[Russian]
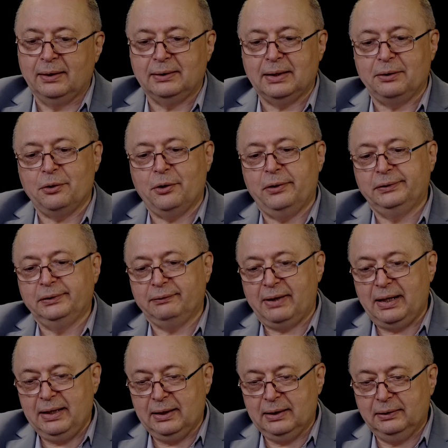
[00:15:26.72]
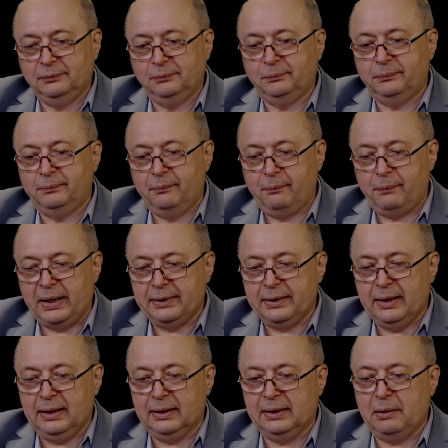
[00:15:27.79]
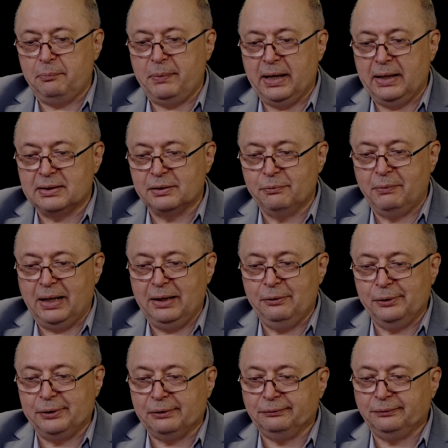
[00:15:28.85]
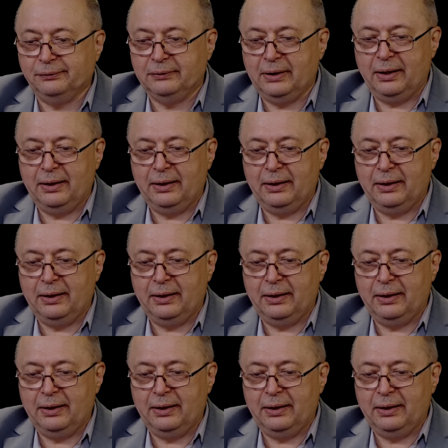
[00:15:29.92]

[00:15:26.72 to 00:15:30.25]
Зато своих потеряно 5 самолетов.